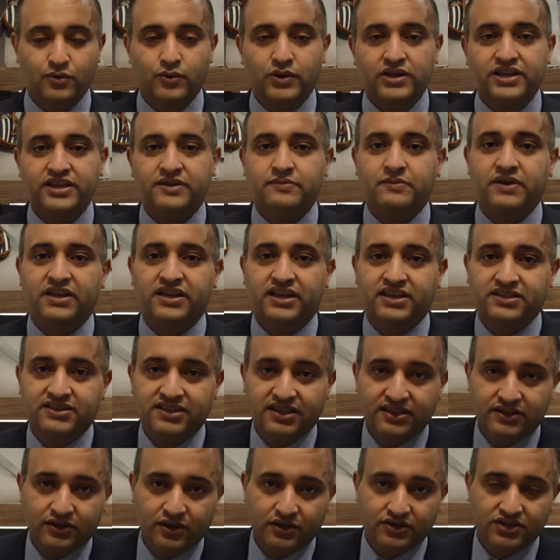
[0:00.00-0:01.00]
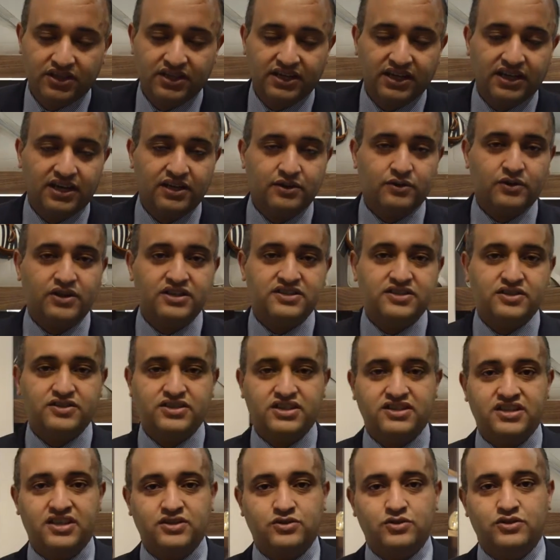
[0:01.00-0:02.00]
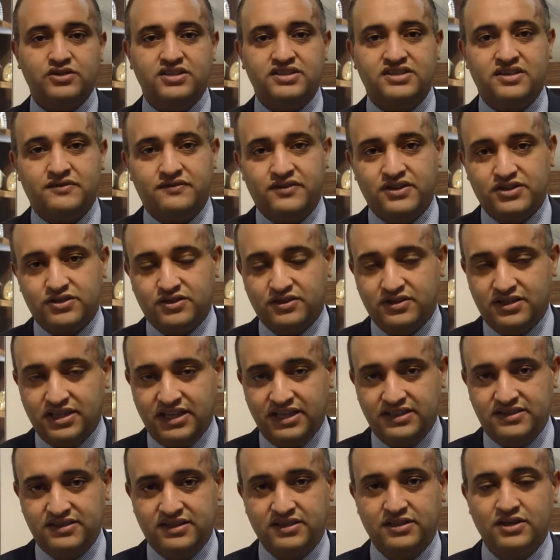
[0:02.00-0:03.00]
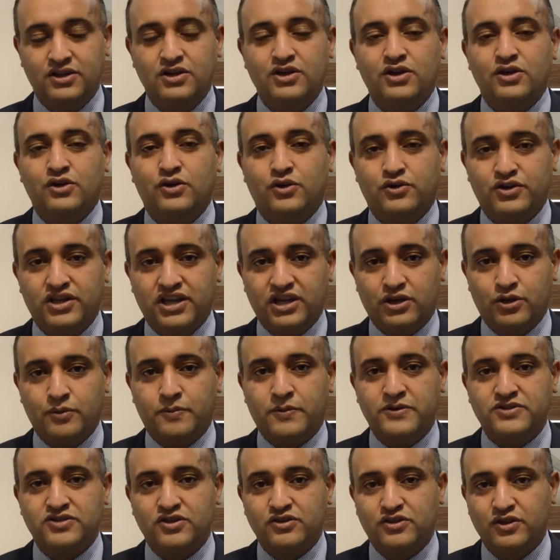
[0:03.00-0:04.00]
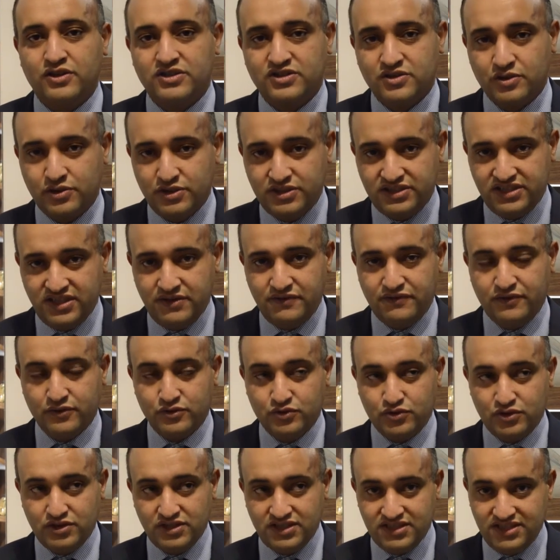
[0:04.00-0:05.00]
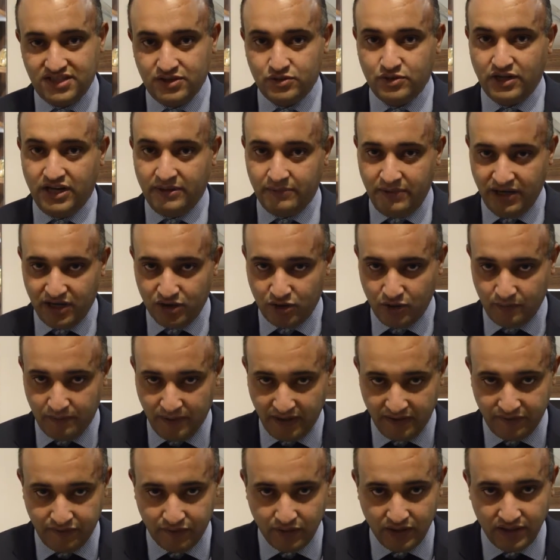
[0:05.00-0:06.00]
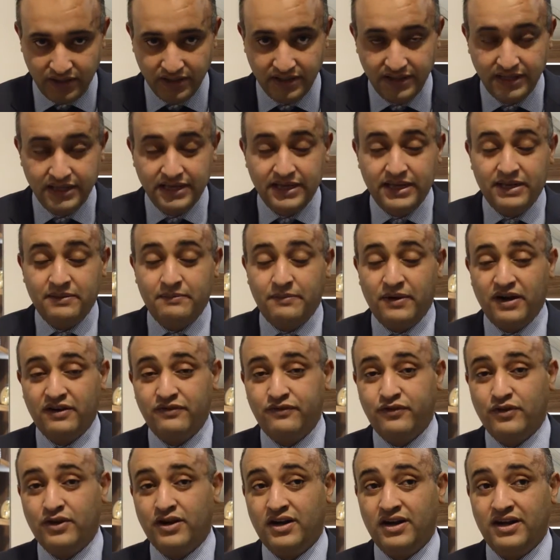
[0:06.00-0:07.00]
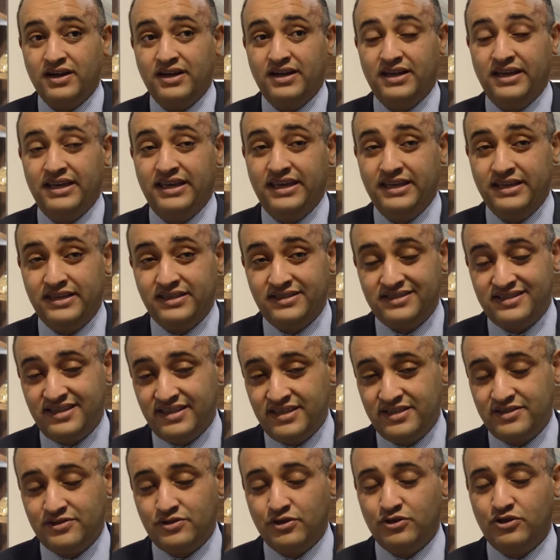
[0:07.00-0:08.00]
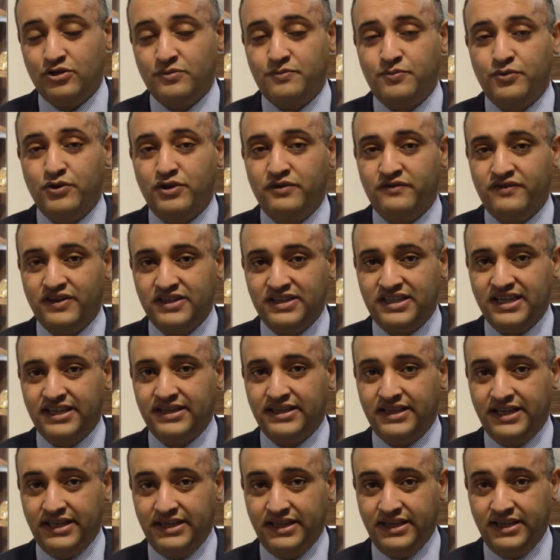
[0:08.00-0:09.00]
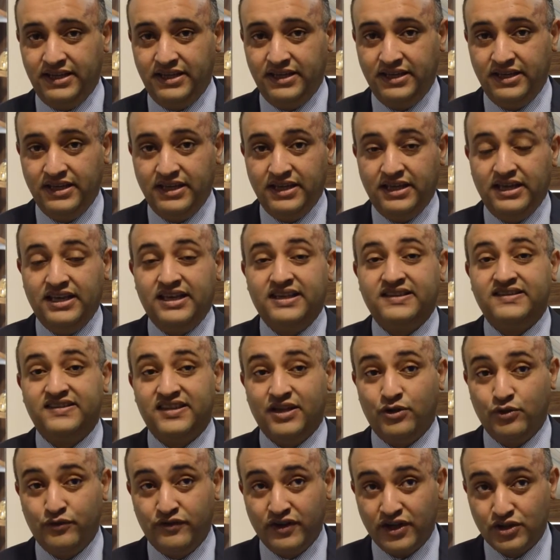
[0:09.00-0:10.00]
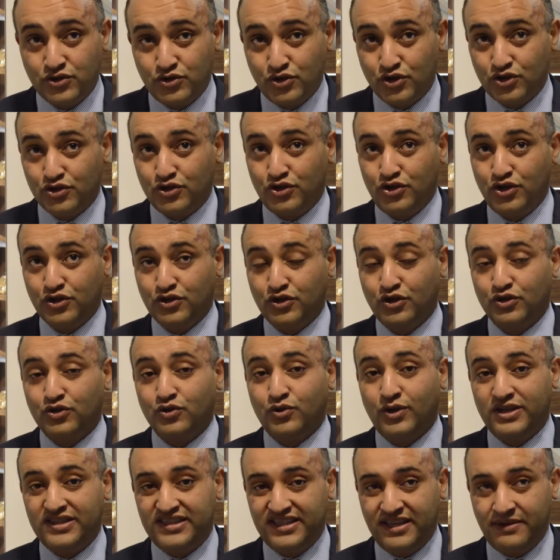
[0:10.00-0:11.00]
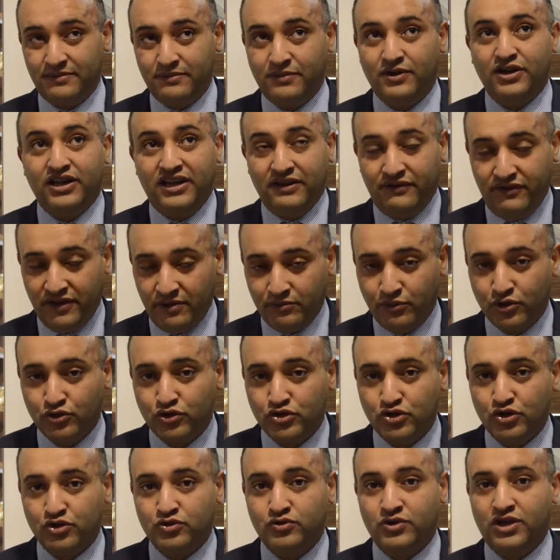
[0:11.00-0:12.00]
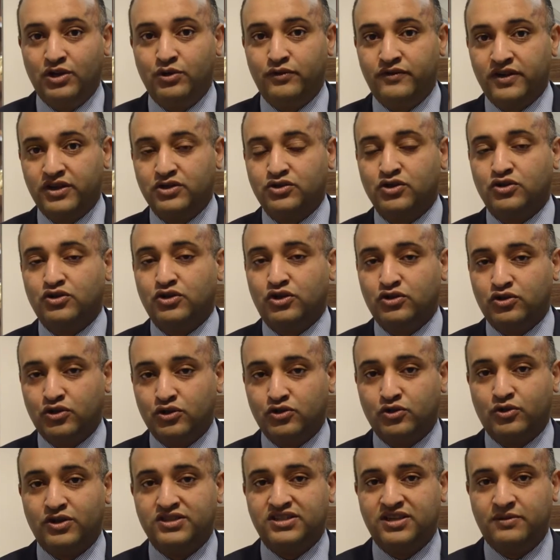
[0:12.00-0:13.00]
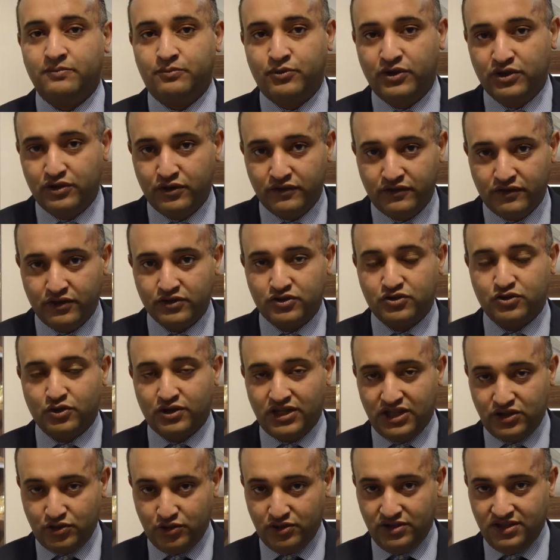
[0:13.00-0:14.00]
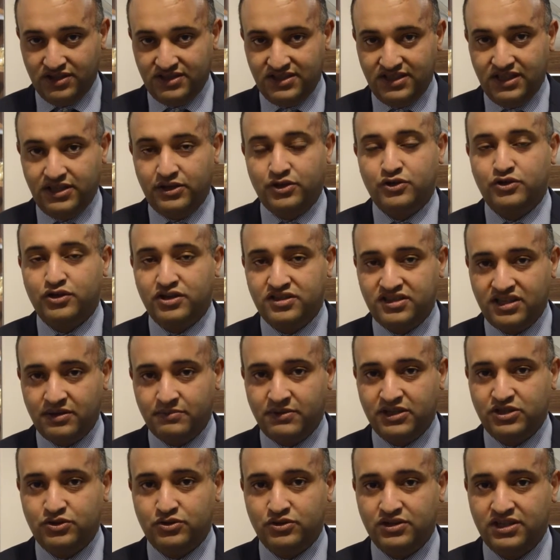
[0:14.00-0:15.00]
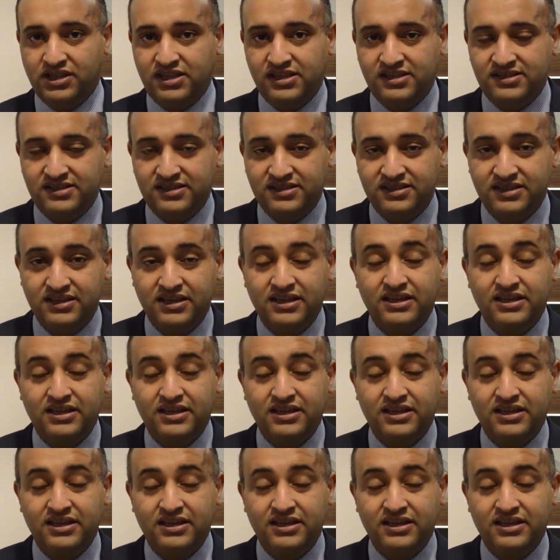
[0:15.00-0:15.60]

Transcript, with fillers: Walid Mena, directeur général de la société Tunisia Fashion Trading. On est les représentants exclusifs en Tunisie de la marque Parfois. Parfois existe depuis une vingtaine d'années. C'est l'ouverture de notre troisième, l'événement d'aujourd'hui est l'ouverture de notre troisième point de vente sur la Tunisie, le deuxième à Tunis.